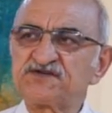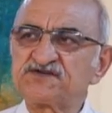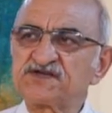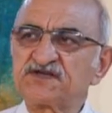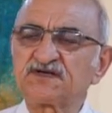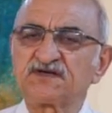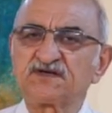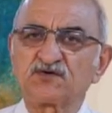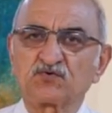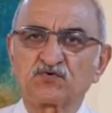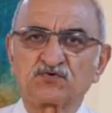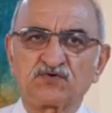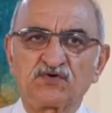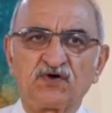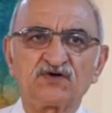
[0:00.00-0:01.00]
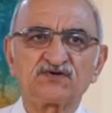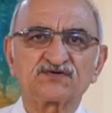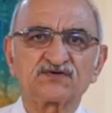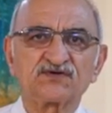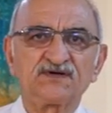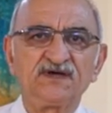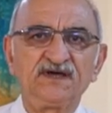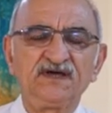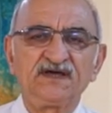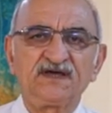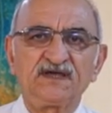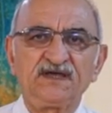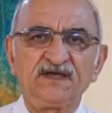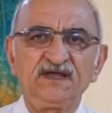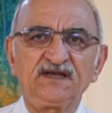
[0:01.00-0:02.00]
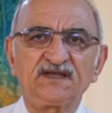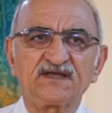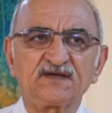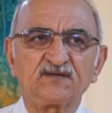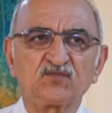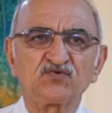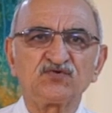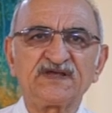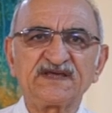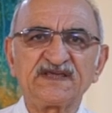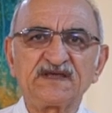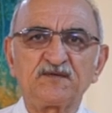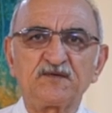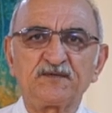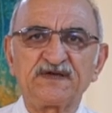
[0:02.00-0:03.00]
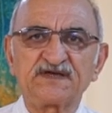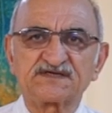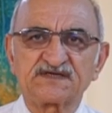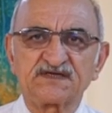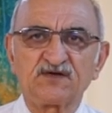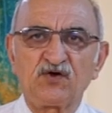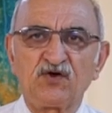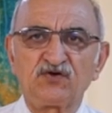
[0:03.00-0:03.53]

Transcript: yılını kutluyor. İlk bundan 25 yıl